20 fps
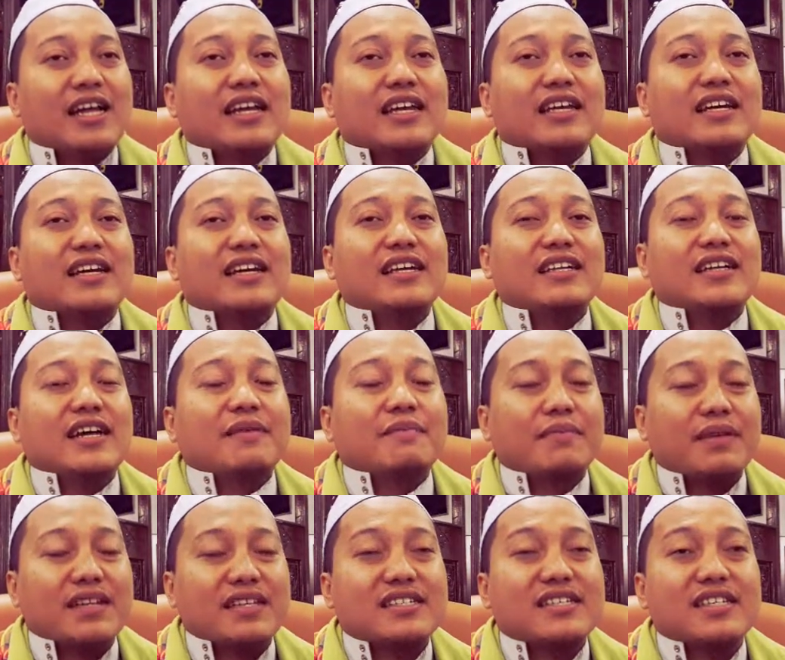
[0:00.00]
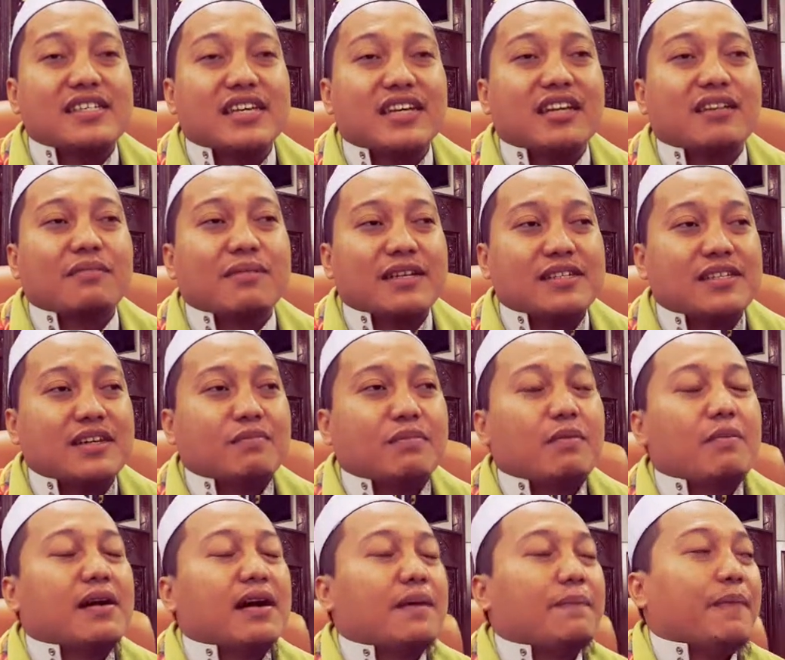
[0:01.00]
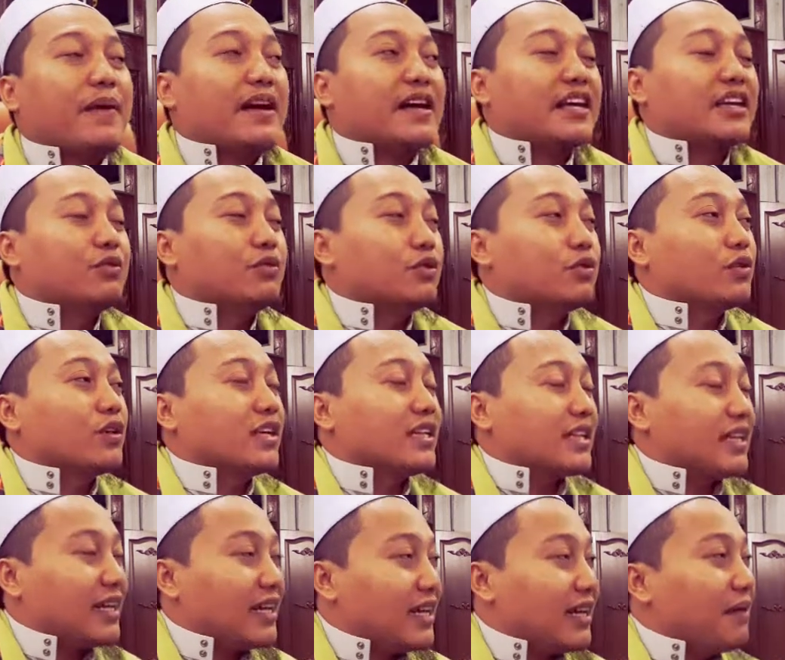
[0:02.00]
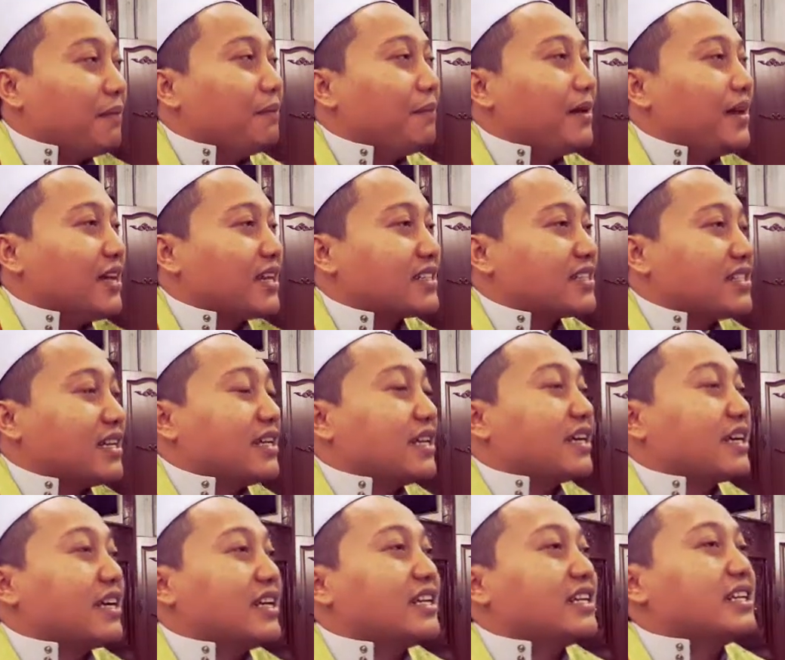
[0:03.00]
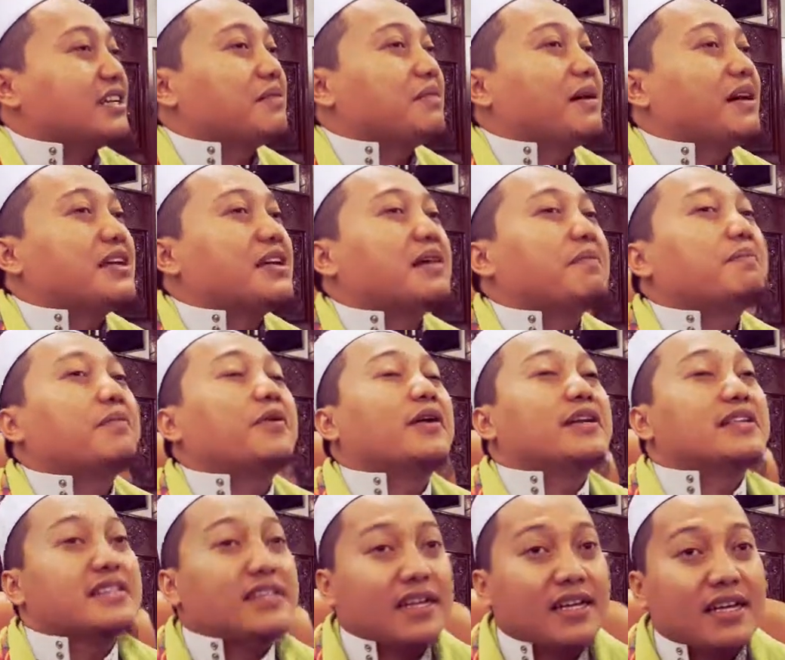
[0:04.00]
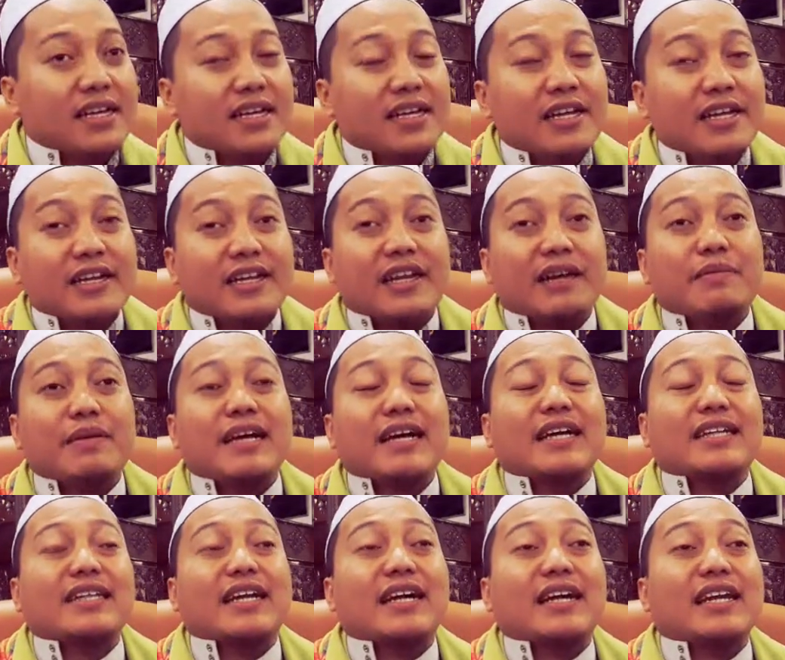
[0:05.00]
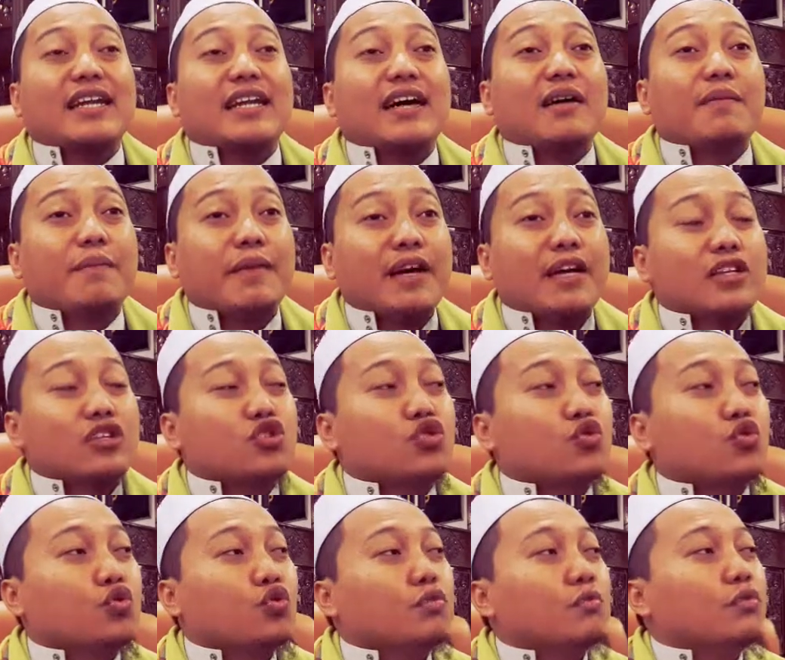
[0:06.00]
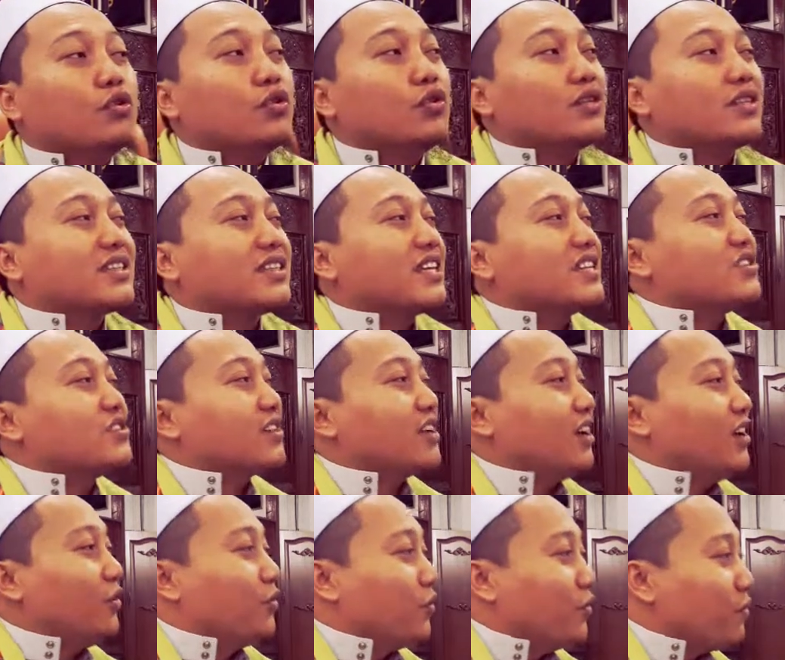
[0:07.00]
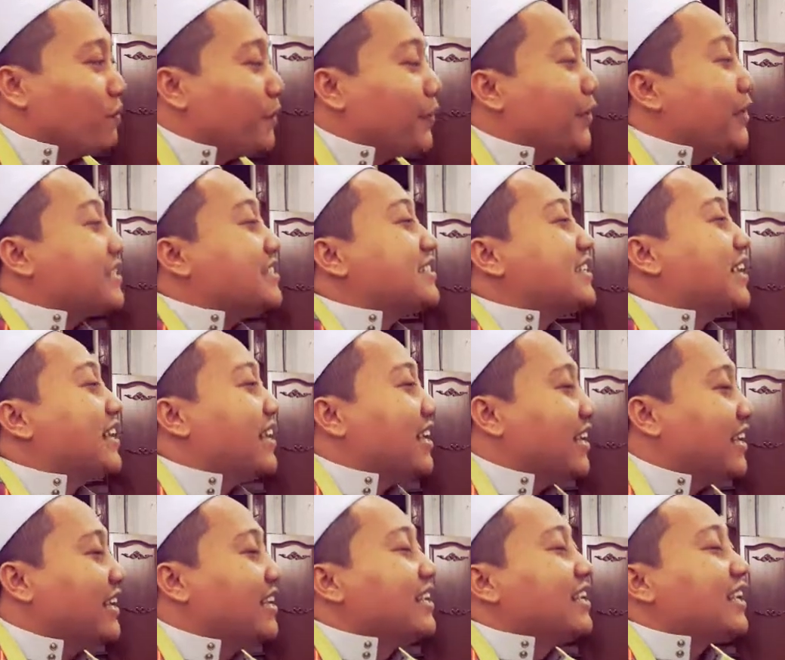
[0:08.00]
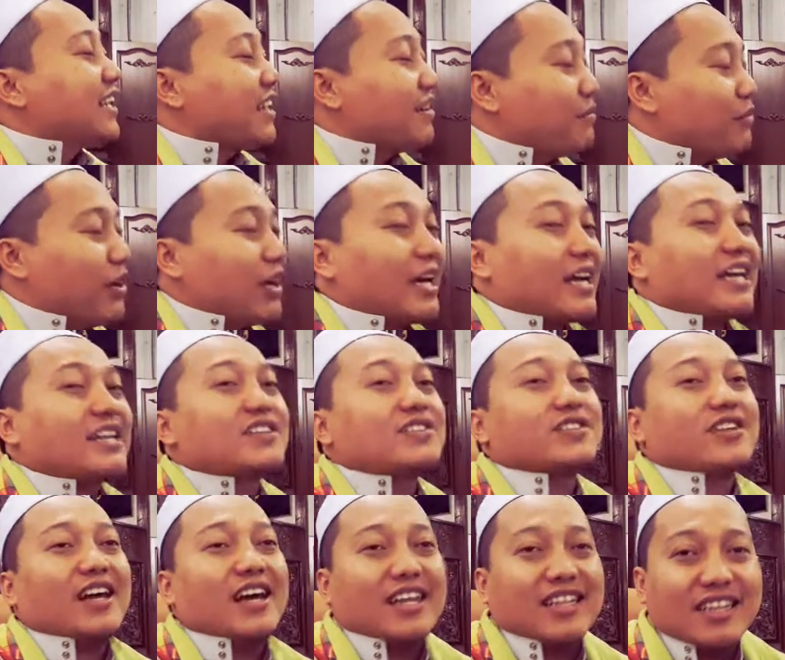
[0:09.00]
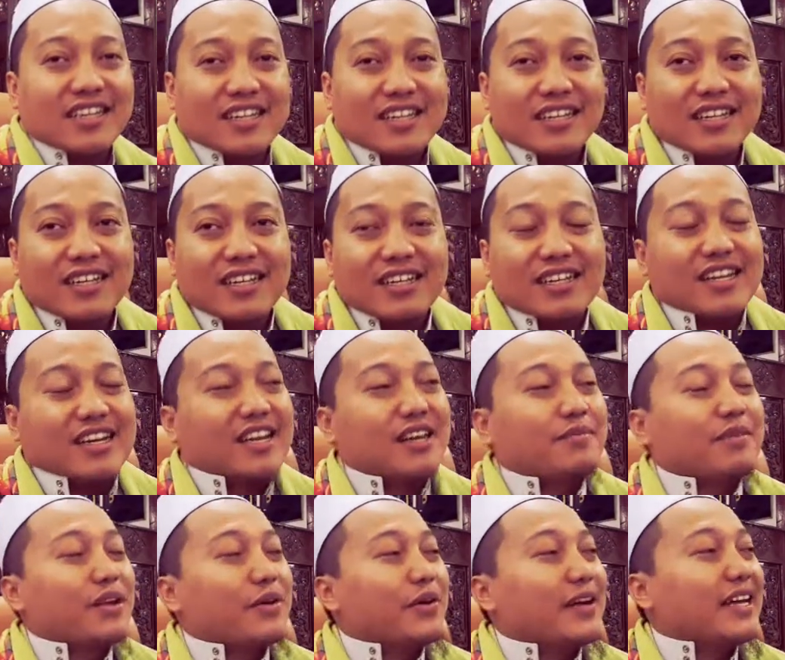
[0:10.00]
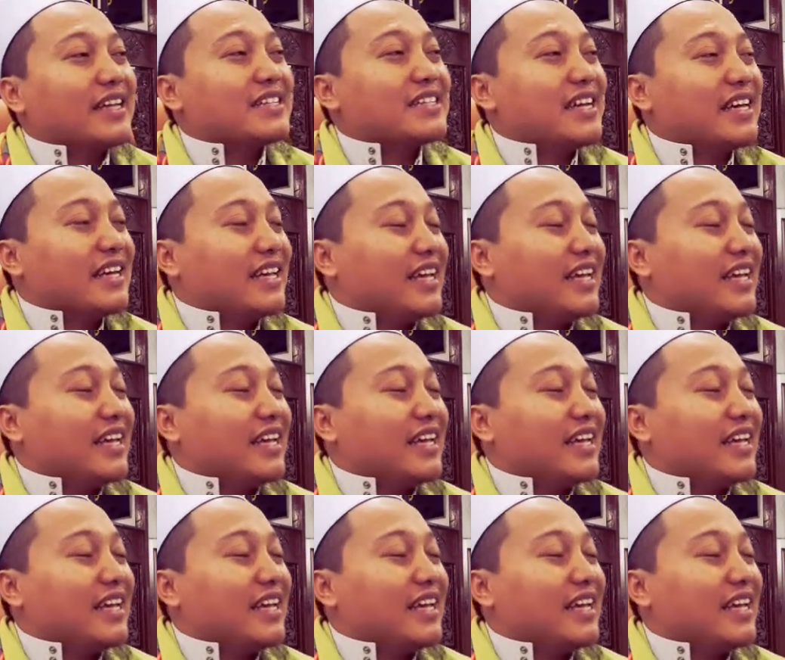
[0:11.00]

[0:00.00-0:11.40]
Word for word: ya ambil sedikit masa beberapa hari untuk kita melaksanakan ibadah puasa Nabi katakan apa sumu tasihu puasalah kamu akan sehat dalam riwayat yang